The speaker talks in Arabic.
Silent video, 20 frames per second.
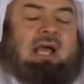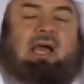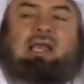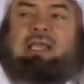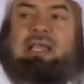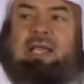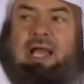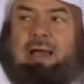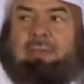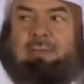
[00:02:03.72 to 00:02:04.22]

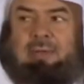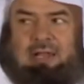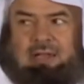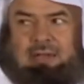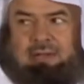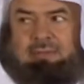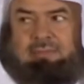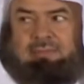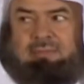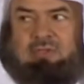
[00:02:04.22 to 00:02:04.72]
اي عمل
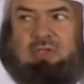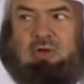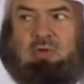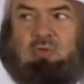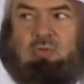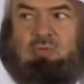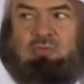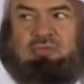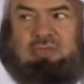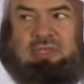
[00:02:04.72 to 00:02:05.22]

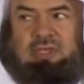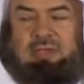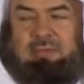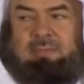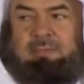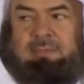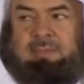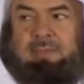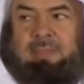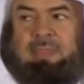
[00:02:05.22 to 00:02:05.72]
تقوم فيه
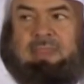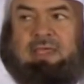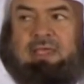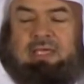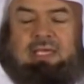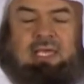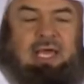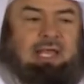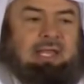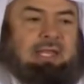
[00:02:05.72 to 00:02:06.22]

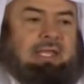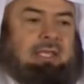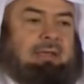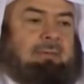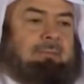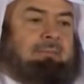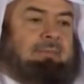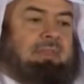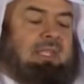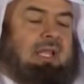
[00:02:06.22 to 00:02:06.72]
يعني
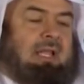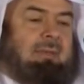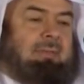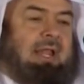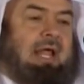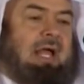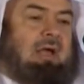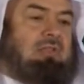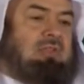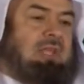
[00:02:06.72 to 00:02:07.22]
لما
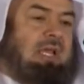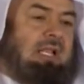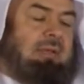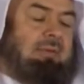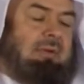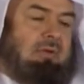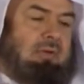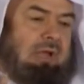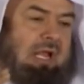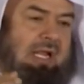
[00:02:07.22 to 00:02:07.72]
ناخذ تعليم
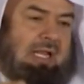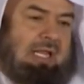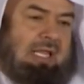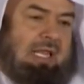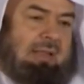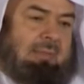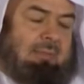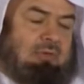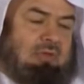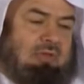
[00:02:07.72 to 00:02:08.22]
القران
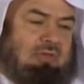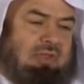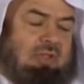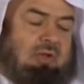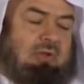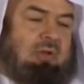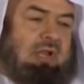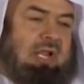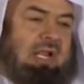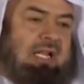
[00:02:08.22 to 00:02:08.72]
الكريم وتحفيظ
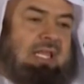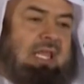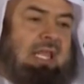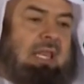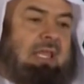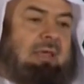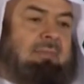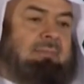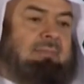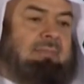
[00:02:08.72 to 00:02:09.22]
القران
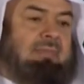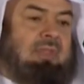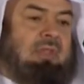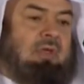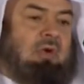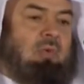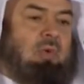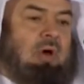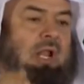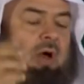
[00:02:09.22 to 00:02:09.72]
الكريم آه،
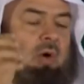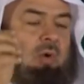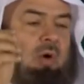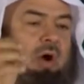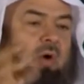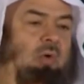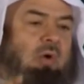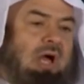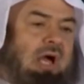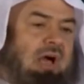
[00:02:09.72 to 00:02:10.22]
وله
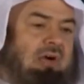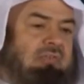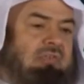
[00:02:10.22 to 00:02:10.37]
اوقاف